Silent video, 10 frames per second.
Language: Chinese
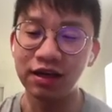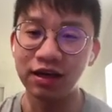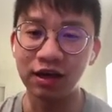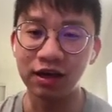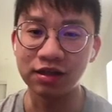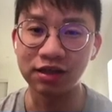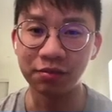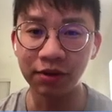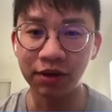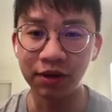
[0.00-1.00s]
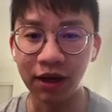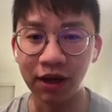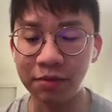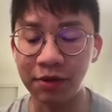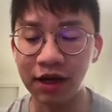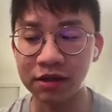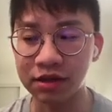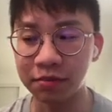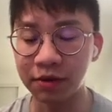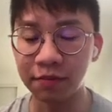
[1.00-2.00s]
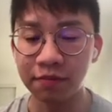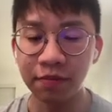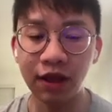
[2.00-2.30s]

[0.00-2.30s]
啊成本嘛，API 的成本。